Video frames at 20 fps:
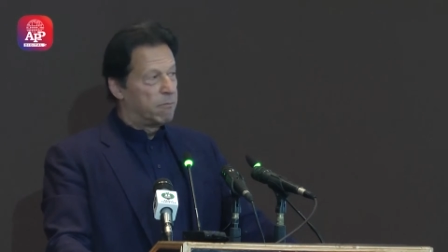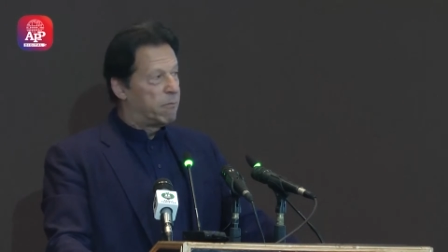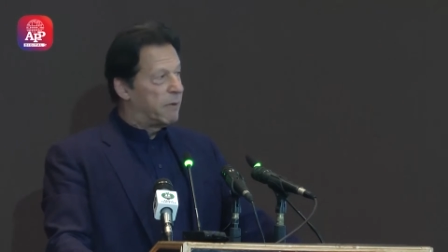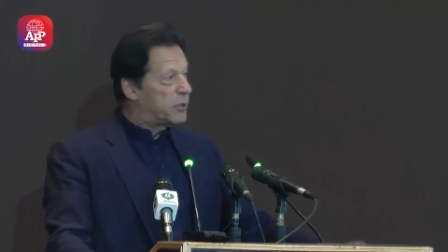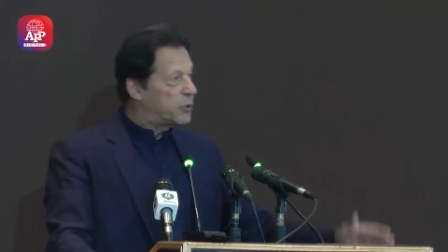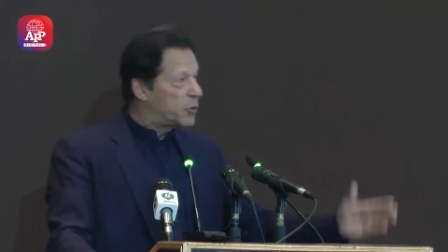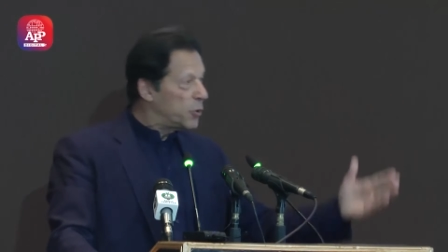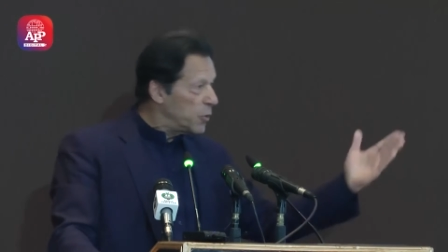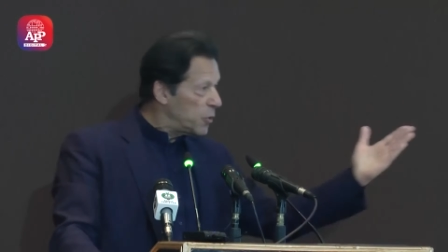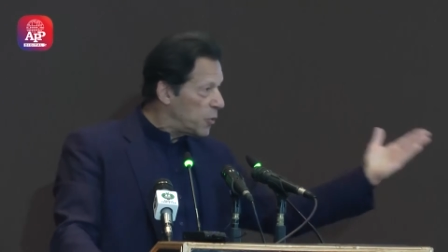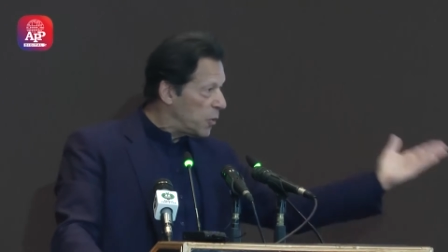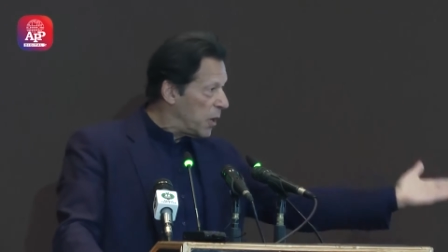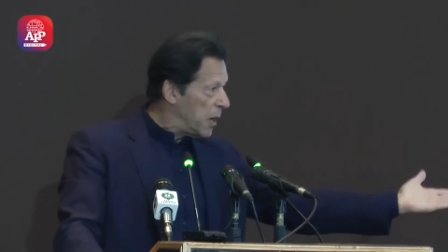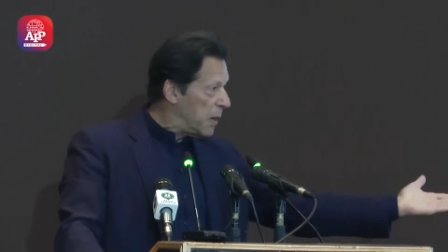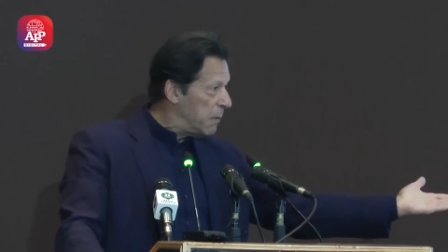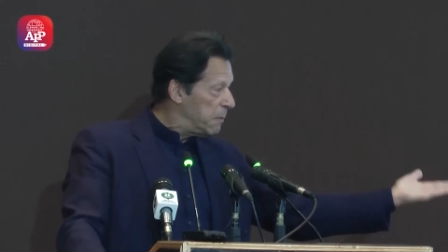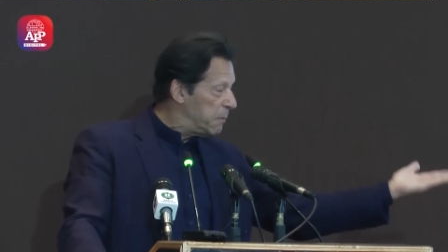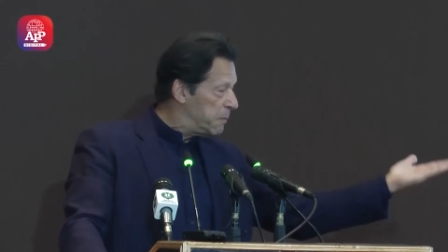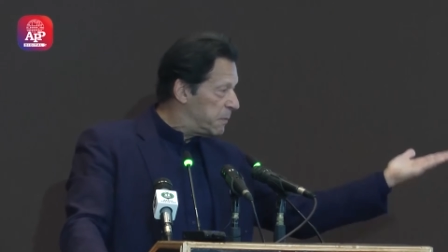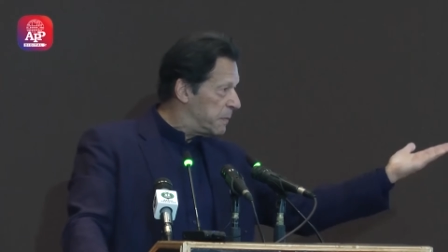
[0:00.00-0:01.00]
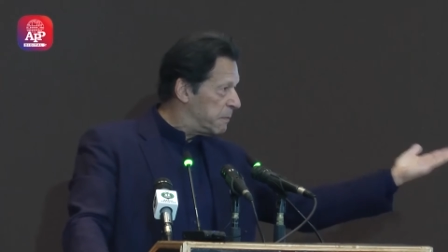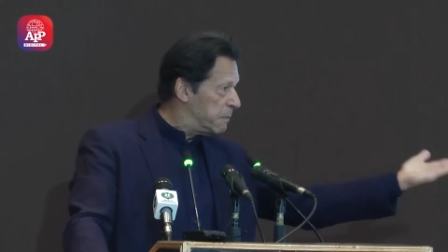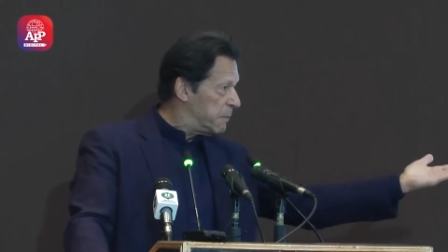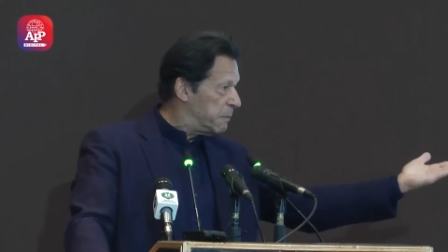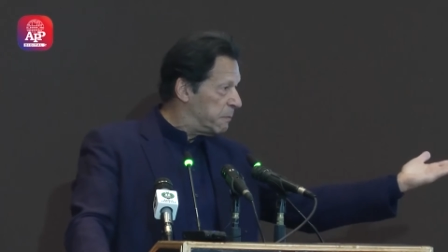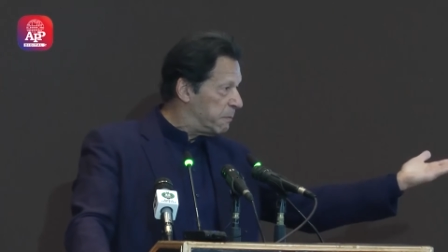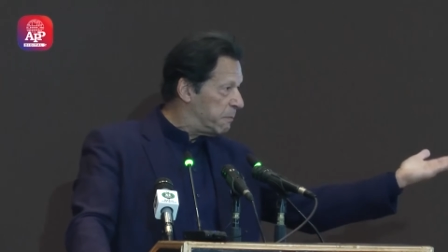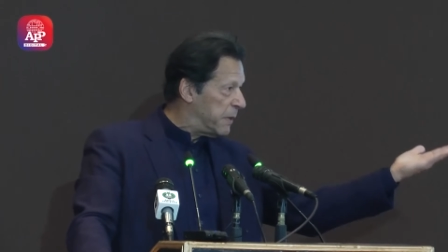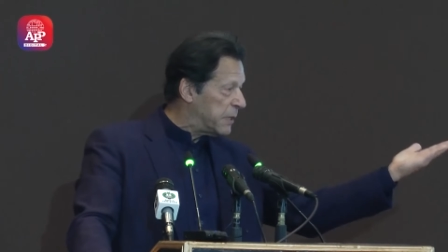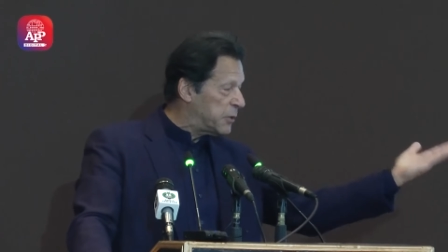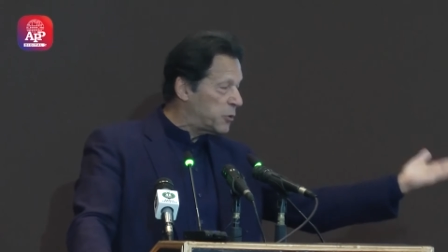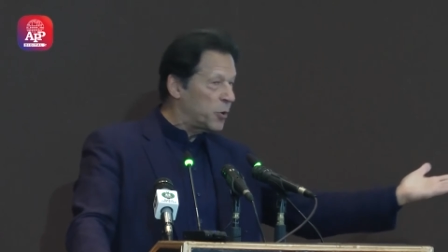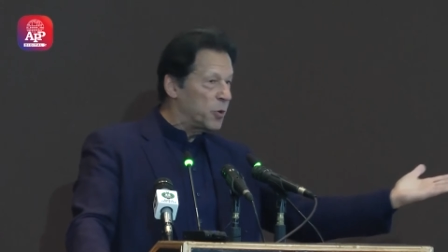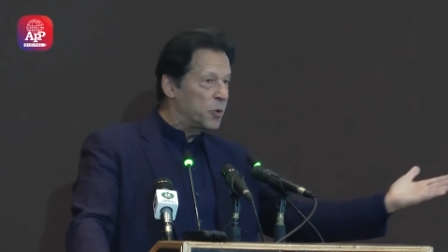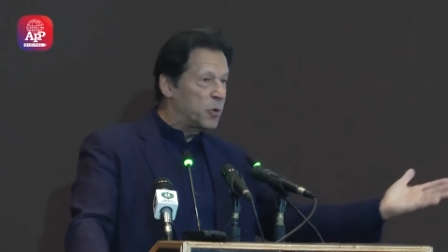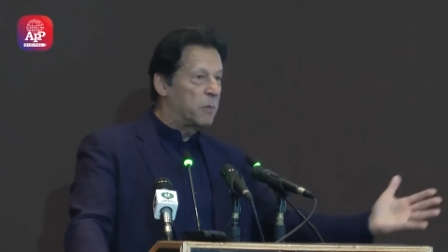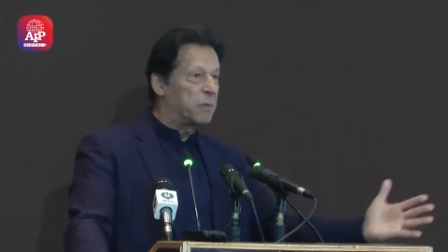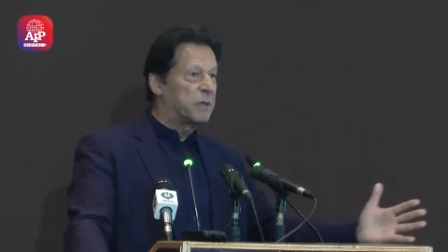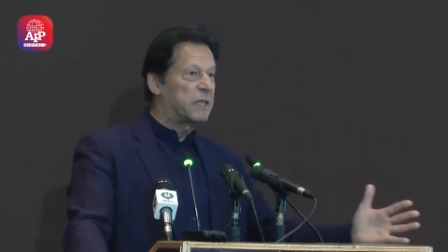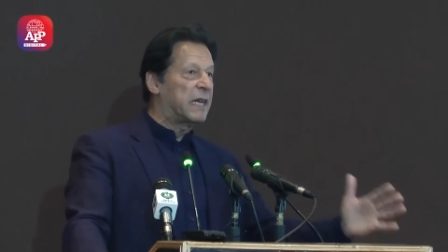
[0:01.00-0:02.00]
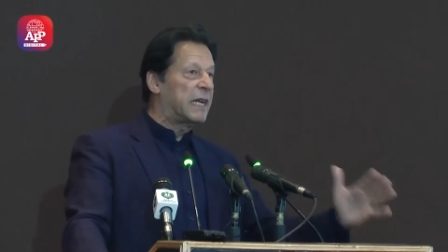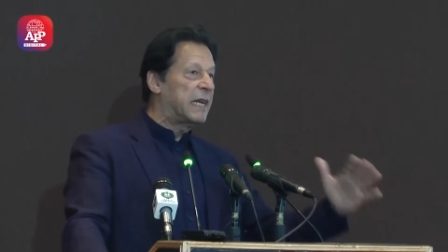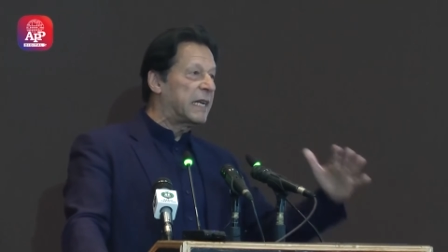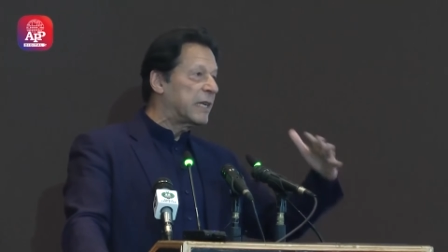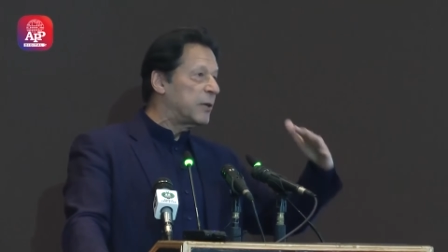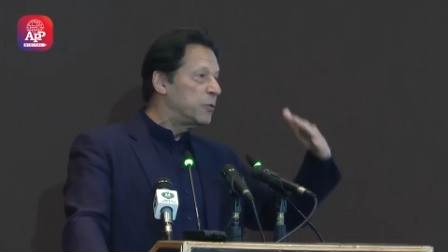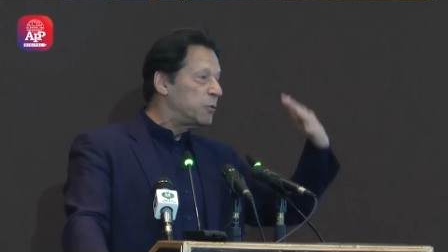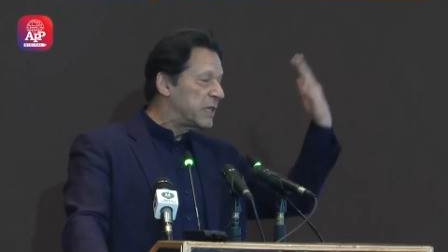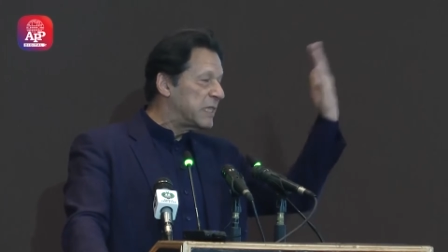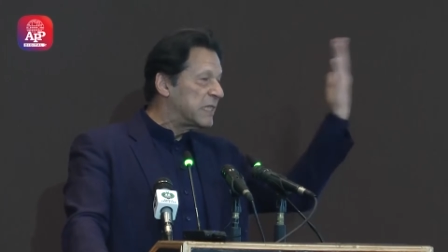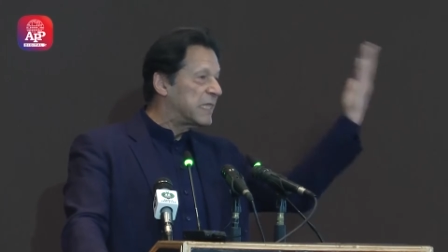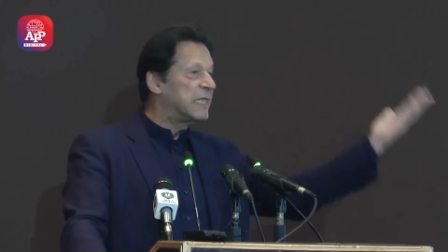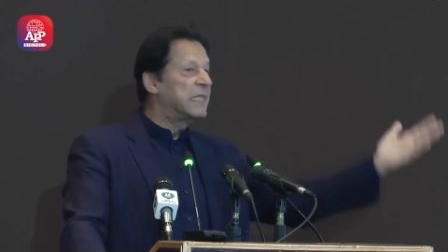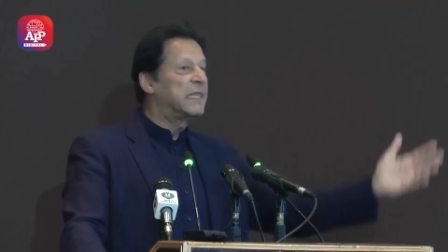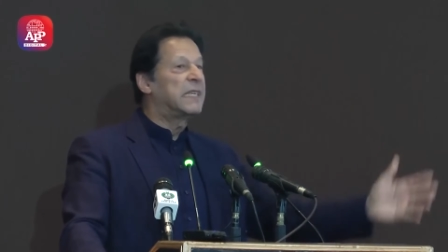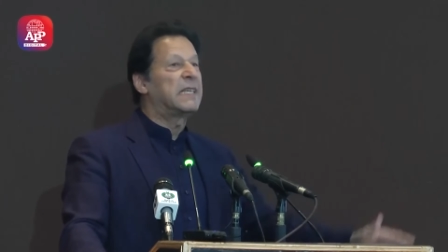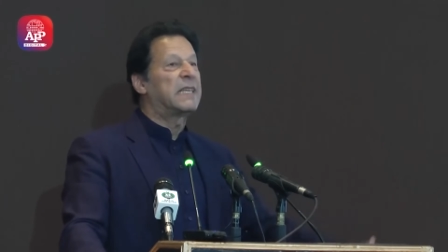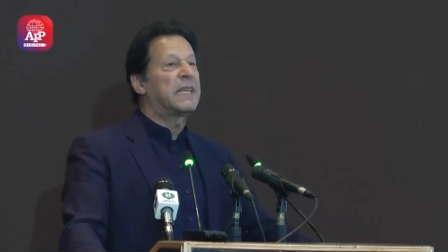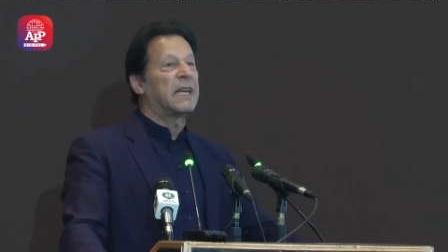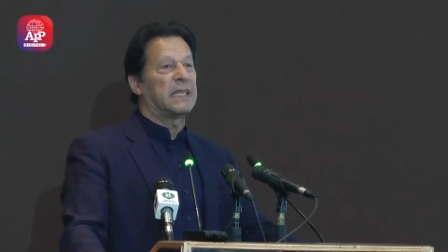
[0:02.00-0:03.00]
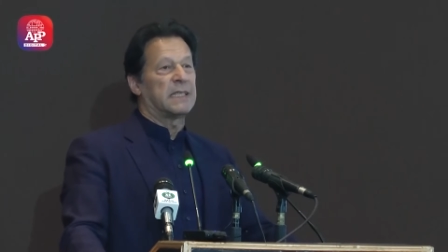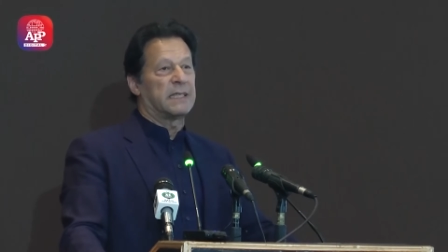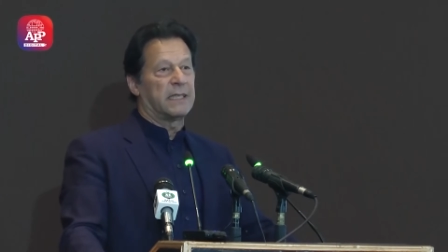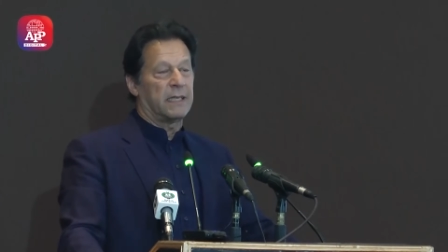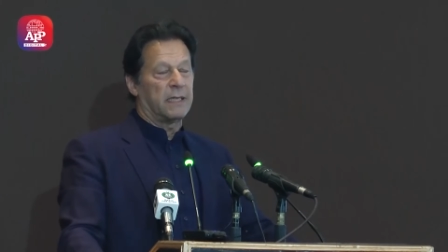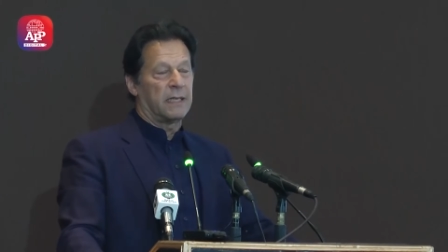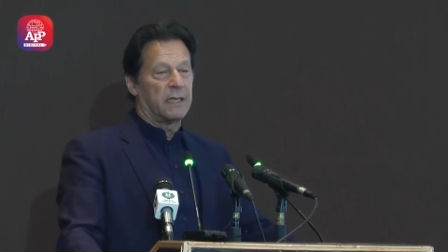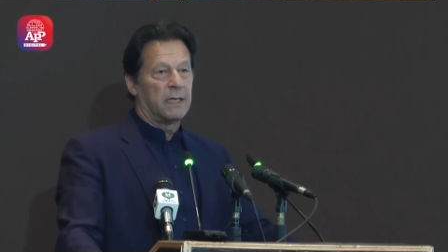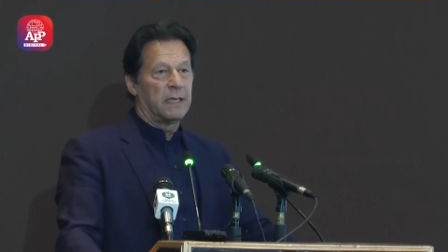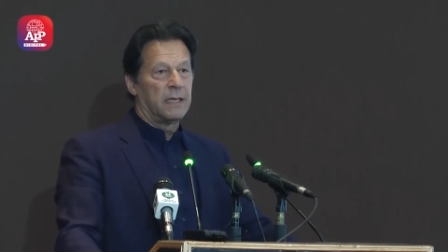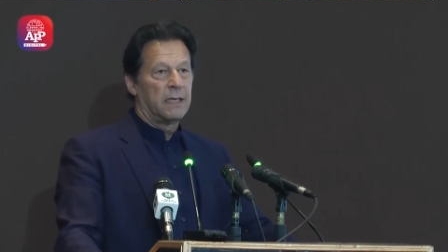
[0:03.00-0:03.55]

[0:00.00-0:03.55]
बच्चों को हम बच्चों को बताएं कि उनकी ज़िंदगी क्या थी